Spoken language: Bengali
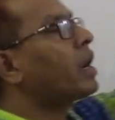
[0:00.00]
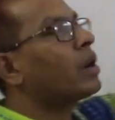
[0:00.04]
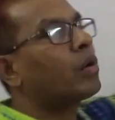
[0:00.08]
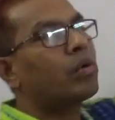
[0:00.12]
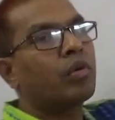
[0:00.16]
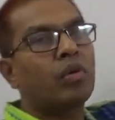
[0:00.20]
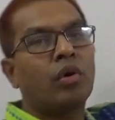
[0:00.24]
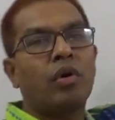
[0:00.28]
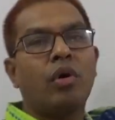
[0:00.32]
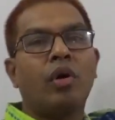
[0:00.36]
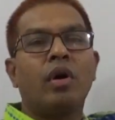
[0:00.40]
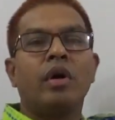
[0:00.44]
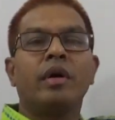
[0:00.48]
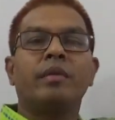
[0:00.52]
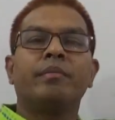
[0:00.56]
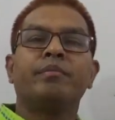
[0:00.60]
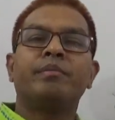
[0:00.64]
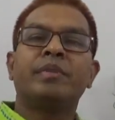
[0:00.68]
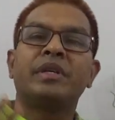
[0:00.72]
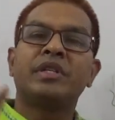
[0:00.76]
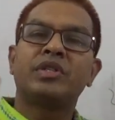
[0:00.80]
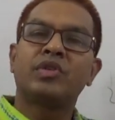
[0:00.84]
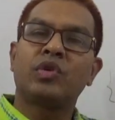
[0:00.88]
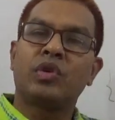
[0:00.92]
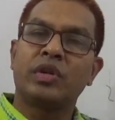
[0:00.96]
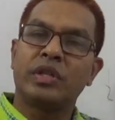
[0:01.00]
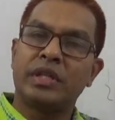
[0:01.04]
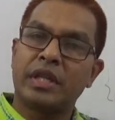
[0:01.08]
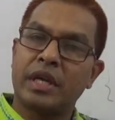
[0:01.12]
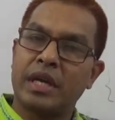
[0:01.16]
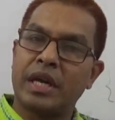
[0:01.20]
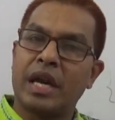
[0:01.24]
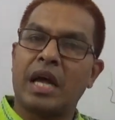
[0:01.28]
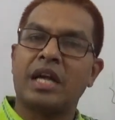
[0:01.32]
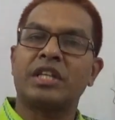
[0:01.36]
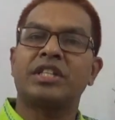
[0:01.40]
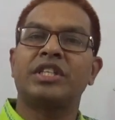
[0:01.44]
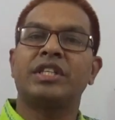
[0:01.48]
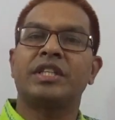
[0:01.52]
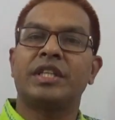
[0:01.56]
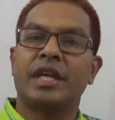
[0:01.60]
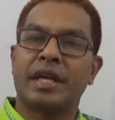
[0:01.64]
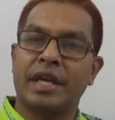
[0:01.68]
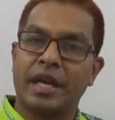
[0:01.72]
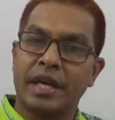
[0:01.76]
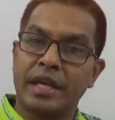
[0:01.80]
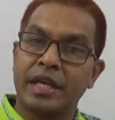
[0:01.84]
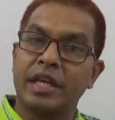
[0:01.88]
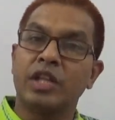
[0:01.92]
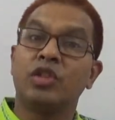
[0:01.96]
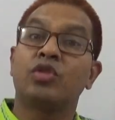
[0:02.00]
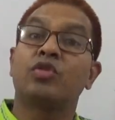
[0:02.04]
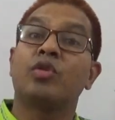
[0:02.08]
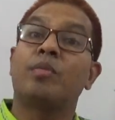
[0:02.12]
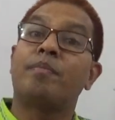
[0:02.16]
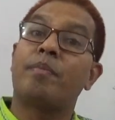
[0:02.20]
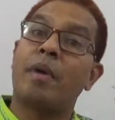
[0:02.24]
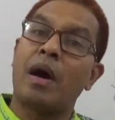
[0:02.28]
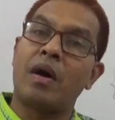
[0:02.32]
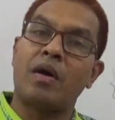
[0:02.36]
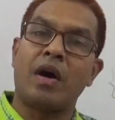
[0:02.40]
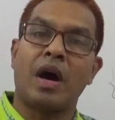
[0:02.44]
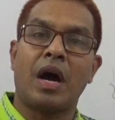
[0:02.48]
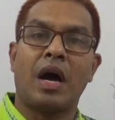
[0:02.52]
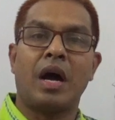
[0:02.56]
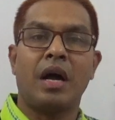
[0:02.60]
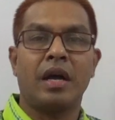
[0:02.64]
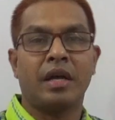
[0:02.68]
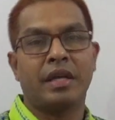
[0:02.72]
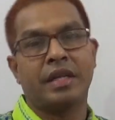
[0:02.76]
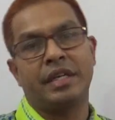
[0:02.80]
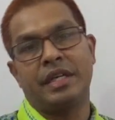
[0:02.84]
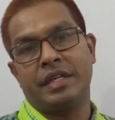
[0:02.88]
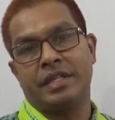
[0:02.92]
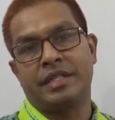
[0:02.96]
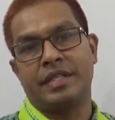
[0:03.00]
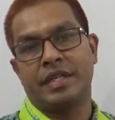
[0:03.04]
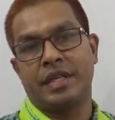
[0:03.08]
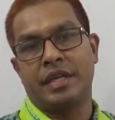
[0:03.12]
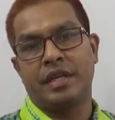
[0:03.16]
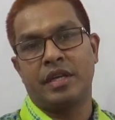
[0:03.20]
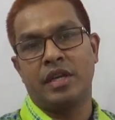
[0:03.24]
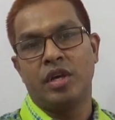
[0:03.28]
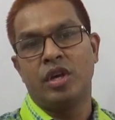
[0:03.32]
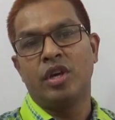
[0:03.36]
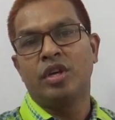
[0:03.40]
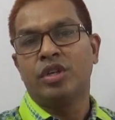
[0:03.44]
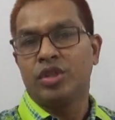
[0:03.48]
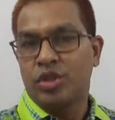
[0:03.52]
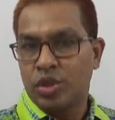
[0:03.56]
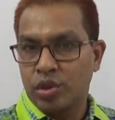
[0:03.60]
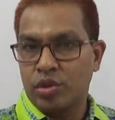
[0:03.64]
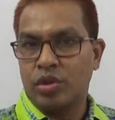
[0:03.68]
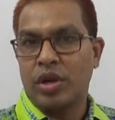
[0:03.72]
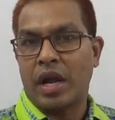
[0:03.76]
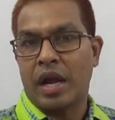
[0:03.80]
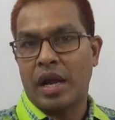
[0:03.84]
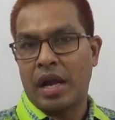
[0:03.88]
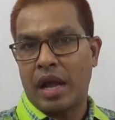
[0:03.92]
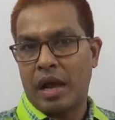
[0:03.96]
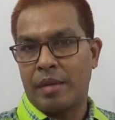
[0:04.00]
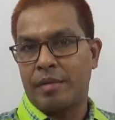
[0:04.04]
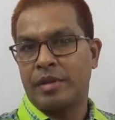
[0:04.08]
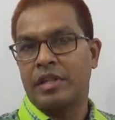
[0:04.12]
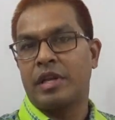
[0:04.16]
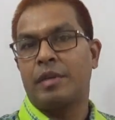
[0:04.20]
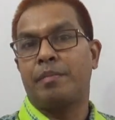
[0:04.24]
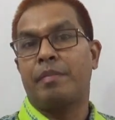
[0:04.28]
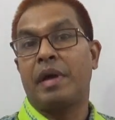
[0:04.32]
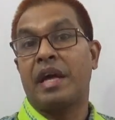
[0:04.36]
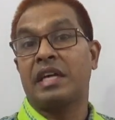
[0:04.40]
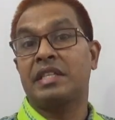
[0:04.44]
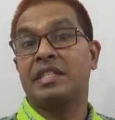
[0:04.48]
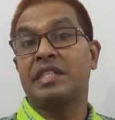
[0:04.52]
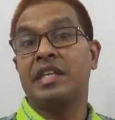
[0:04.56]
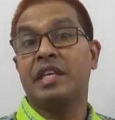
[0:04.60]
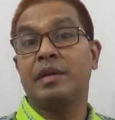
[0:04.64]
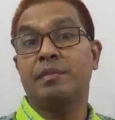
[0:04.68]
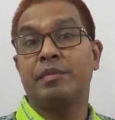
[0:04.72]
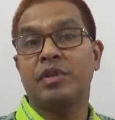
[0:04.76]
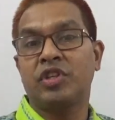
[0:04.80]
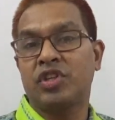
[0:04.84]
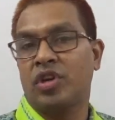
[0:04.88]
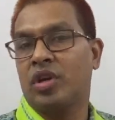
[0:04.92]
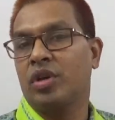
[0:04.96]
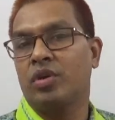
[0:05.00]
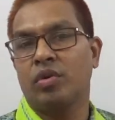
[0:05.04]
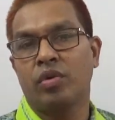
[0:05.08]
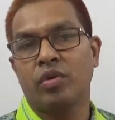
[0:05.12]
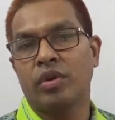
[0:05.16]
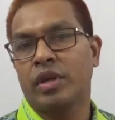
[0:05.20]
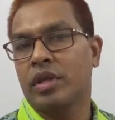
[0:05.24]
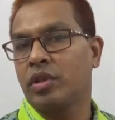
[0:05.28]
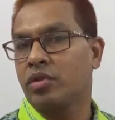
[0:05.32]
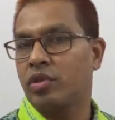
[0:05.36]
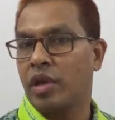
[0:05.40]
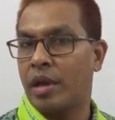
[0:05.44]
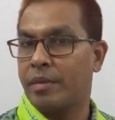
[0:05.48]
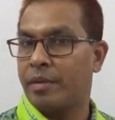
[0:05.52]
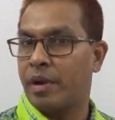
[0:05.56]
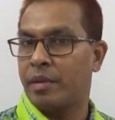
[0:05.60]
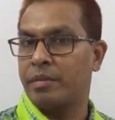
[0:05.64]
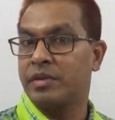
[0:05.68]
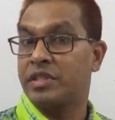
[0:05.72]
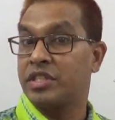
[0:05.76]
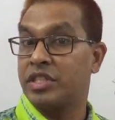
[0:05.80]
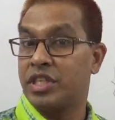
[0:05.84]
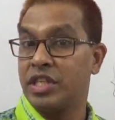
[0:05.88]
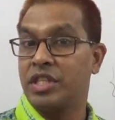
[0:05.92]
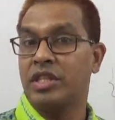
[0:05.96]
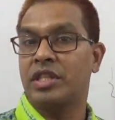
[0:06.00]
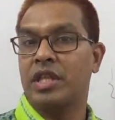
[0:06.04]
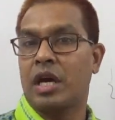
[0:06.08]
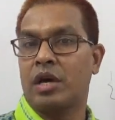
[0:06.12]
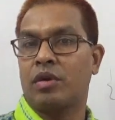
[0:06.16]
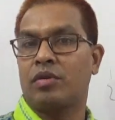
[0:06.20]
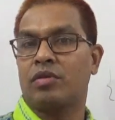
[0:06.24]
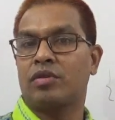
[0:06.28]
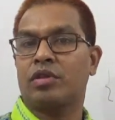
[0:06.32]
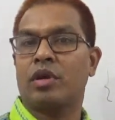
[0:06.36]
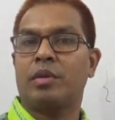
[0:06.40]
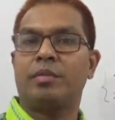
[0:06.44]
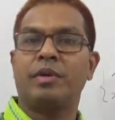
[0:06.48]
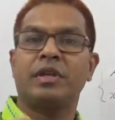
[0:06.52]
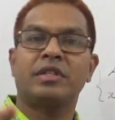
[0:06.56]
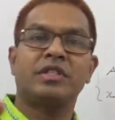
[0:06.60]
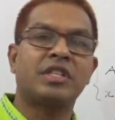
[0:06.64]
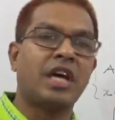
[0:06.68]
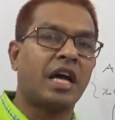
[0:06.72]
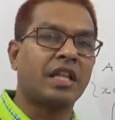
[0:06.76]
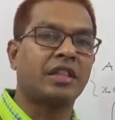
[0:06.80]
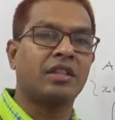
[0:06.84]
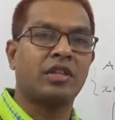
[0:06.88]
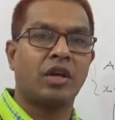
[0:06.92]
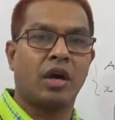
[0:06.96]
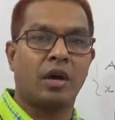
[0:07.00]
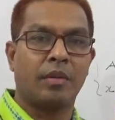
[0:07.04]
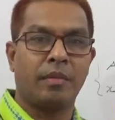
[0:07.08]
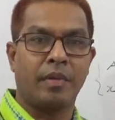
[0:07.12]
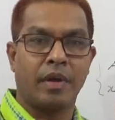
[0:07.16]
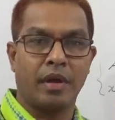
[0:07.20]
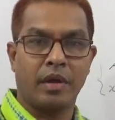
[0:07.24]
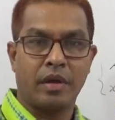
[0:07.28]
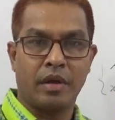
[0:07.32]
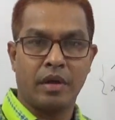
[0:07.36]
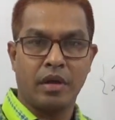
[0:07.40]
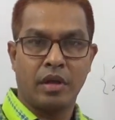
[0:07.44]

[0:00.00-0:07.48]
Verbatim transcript: না কোনো বীজগণিতিক রাশি থেকে কিন্তু পাওয়া গেছে সুতরাং আমাদের বেসিক বিষয়গুলো কিন্তু এভাবে চিন্তা করতে হবে জানতে হবে